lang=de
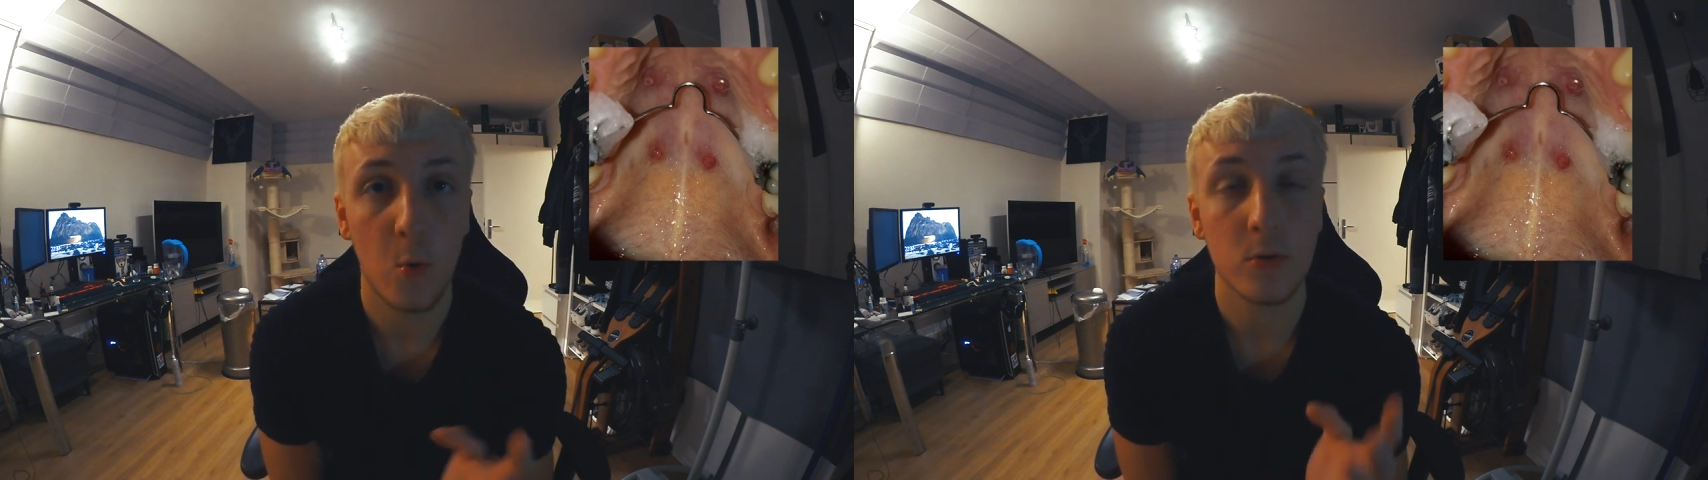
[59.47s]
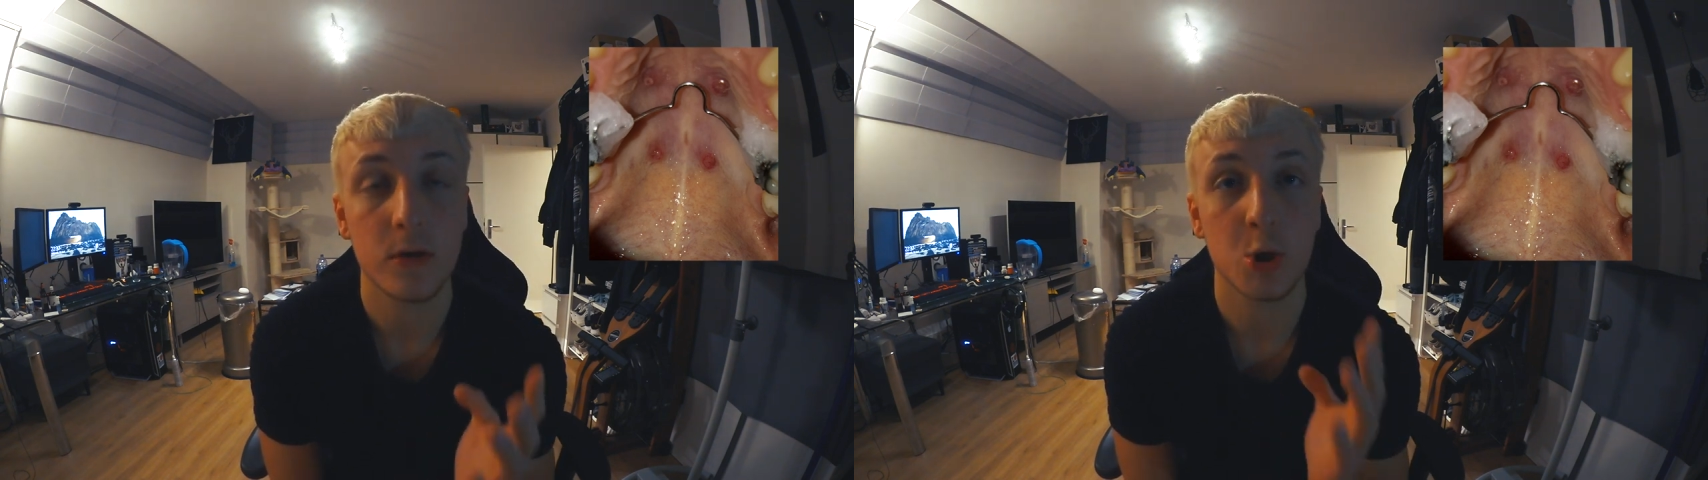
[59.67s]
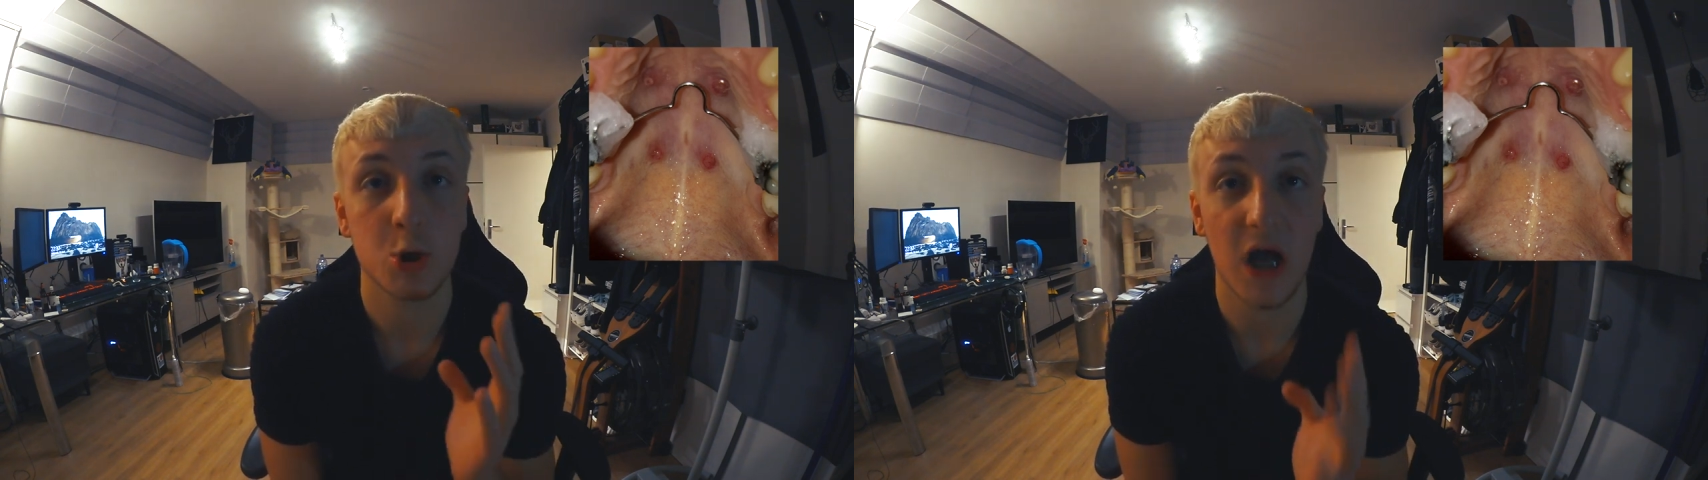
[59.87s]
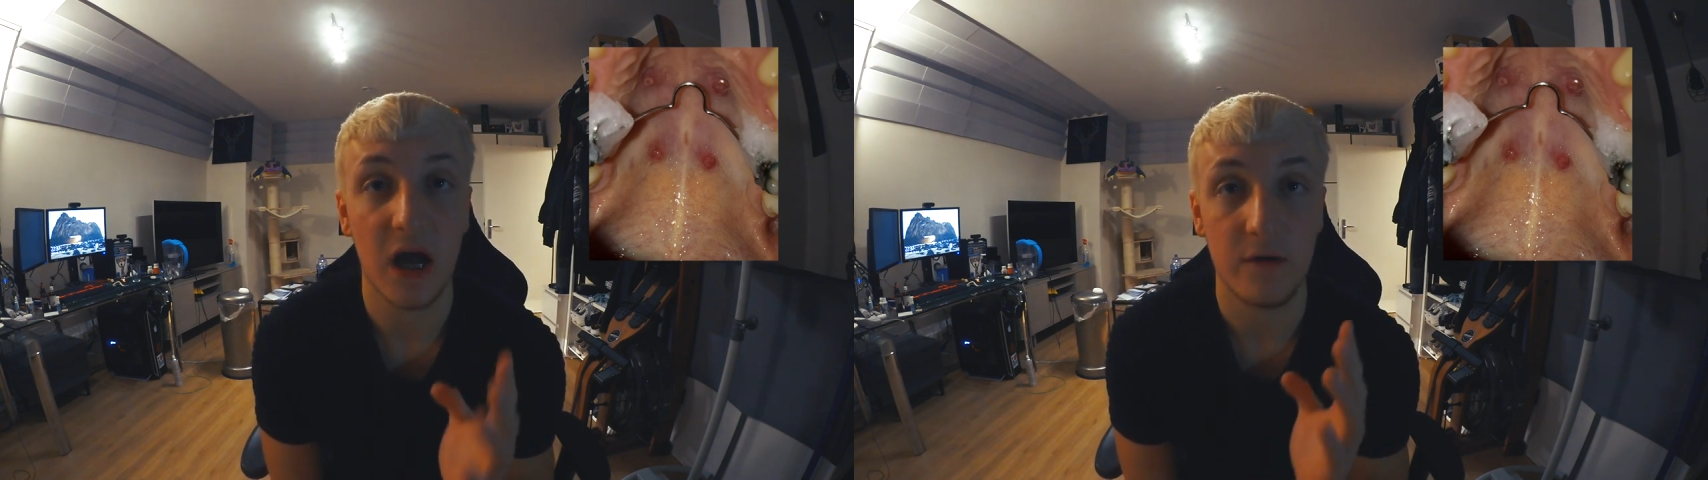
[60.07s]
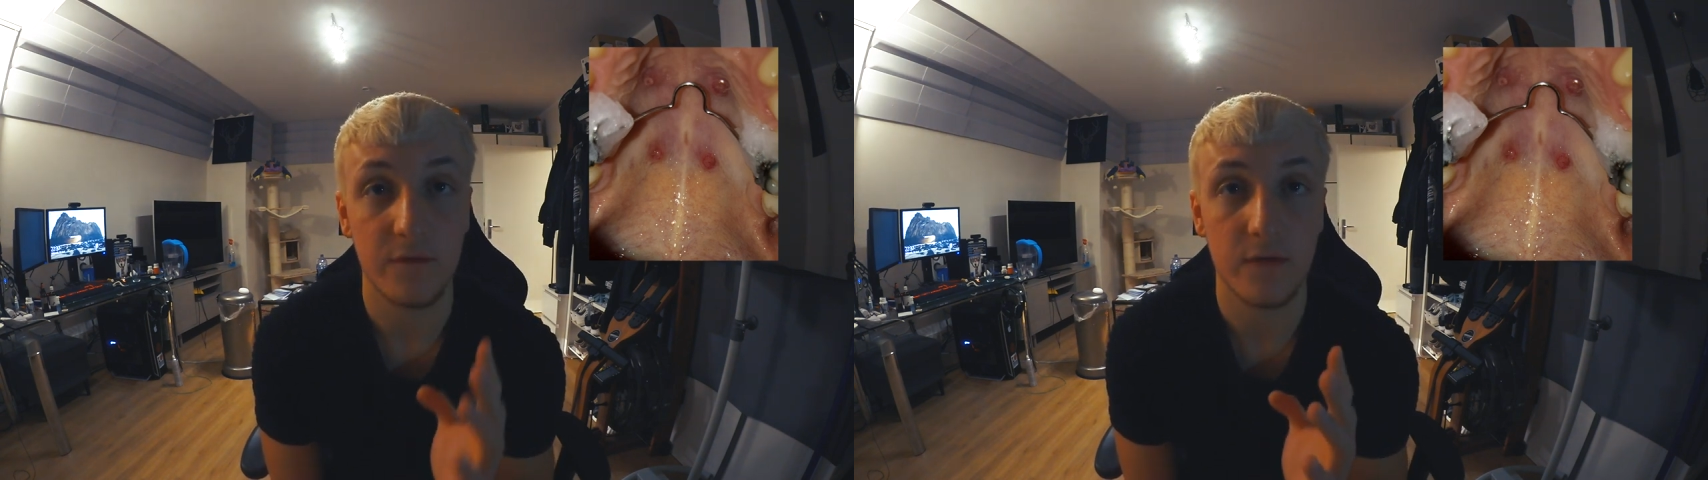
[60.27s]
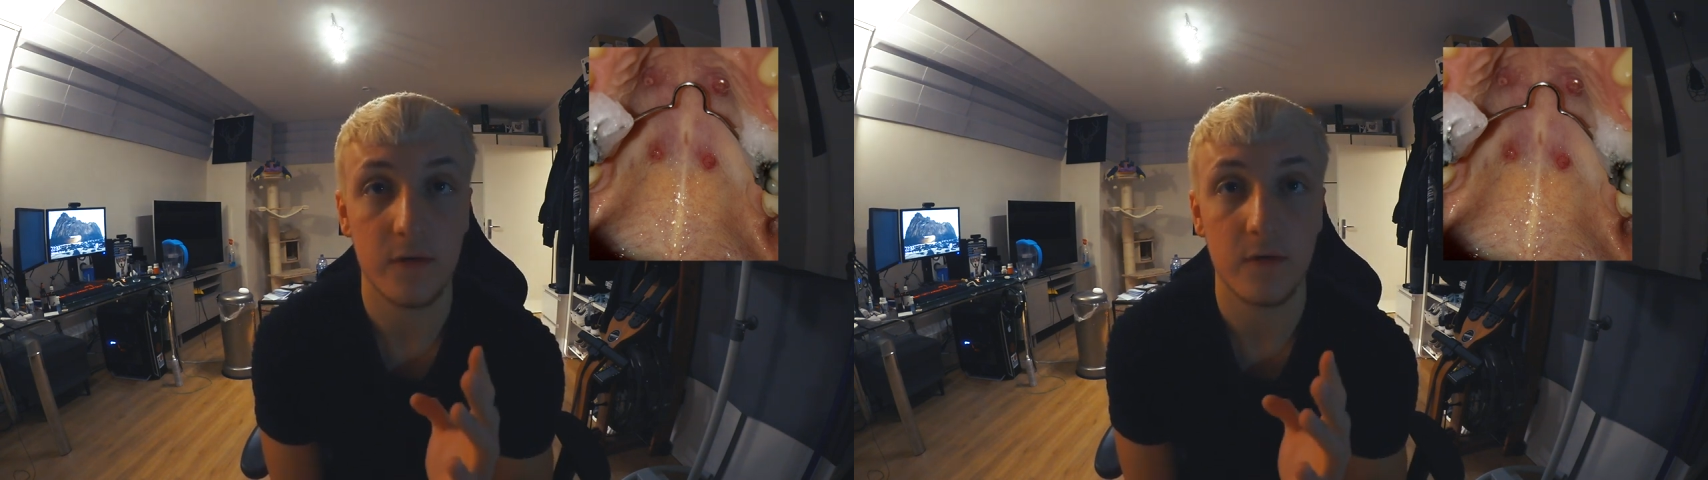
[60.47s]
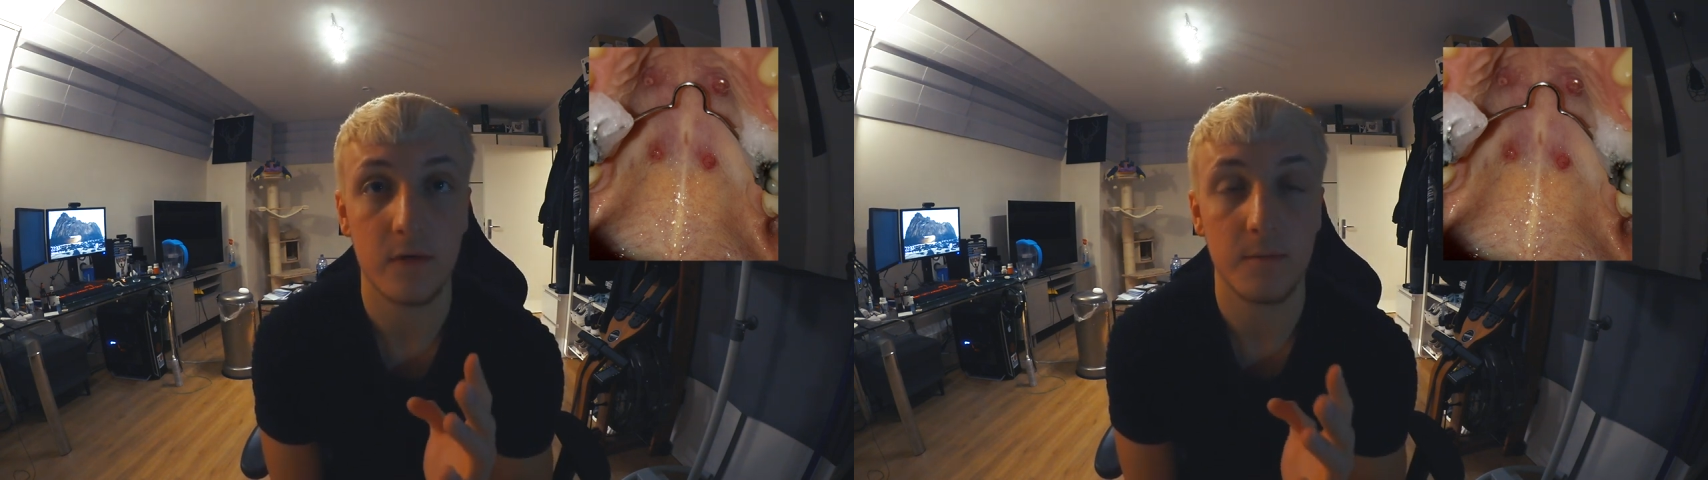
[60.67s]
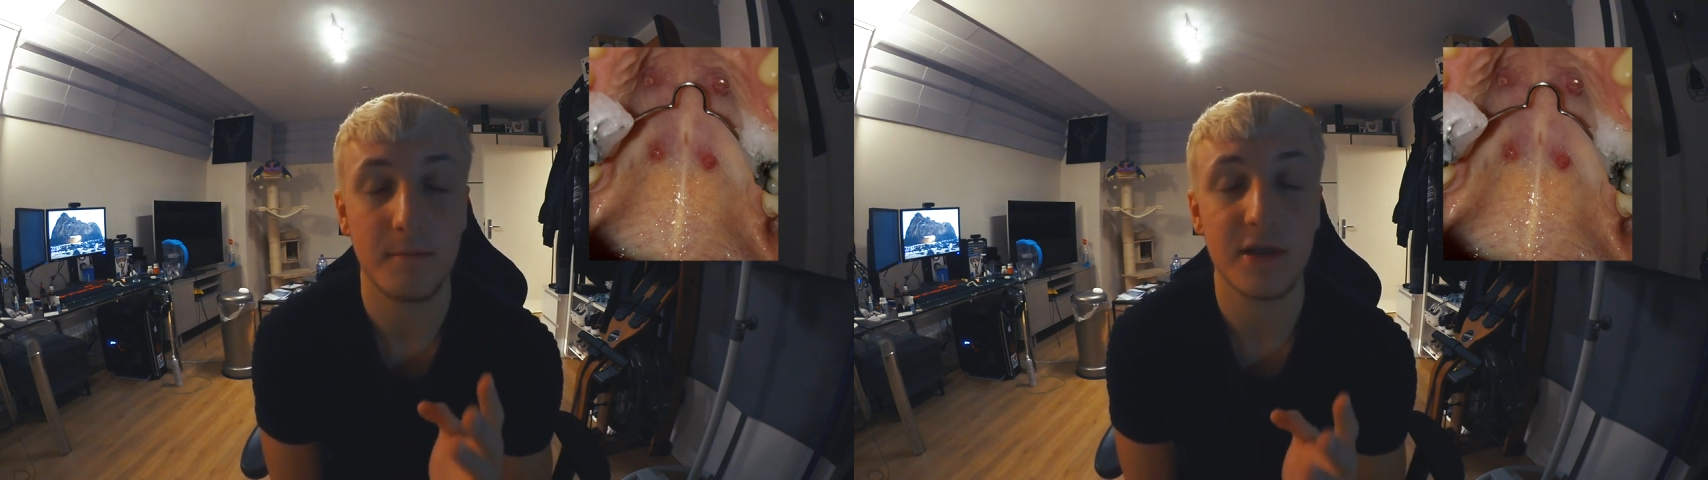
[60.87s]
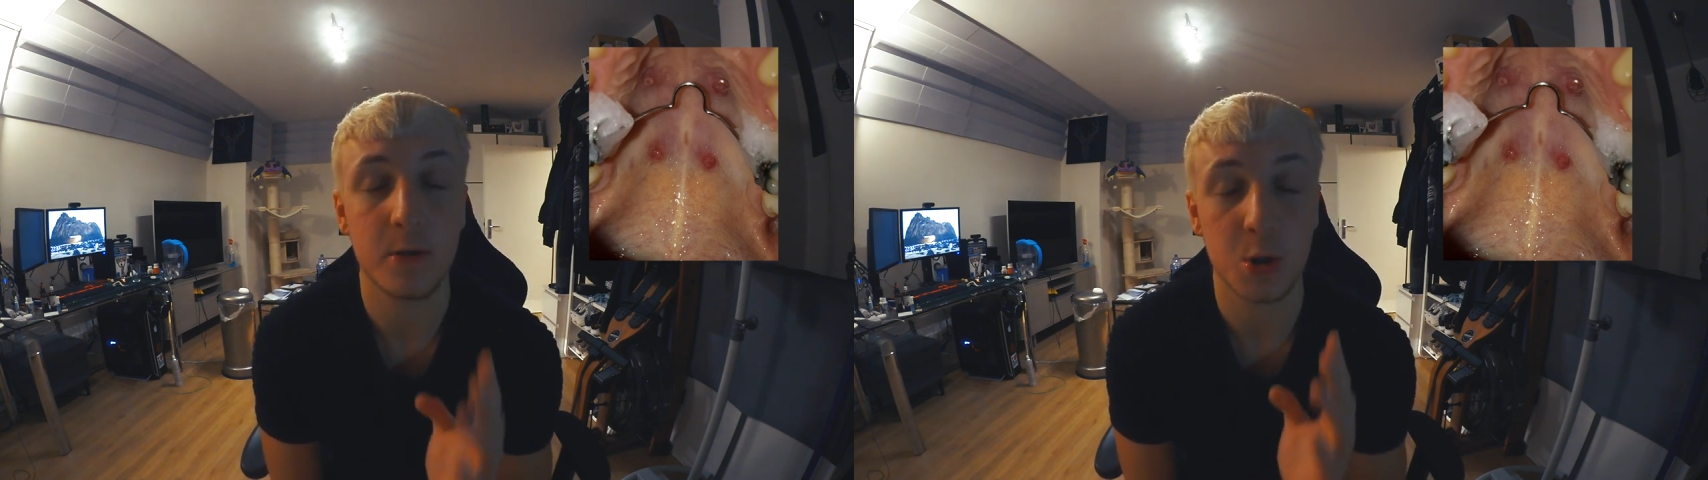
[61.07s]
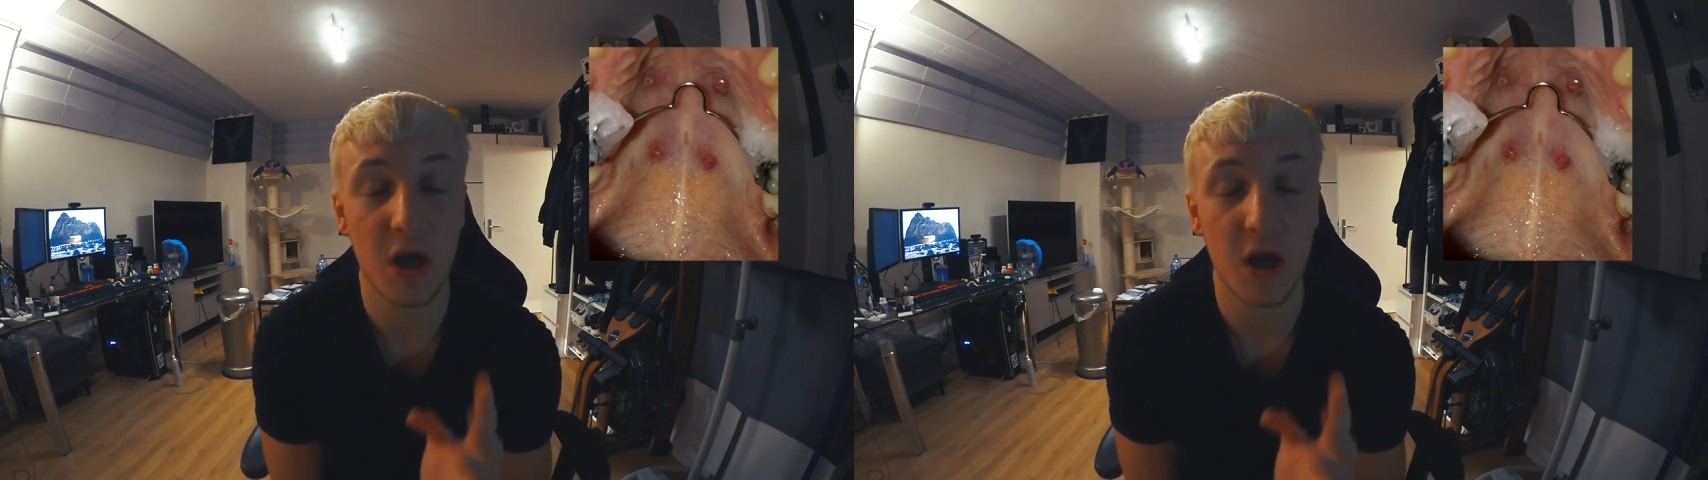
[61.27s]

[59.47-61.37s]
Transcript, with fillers: und scharf mit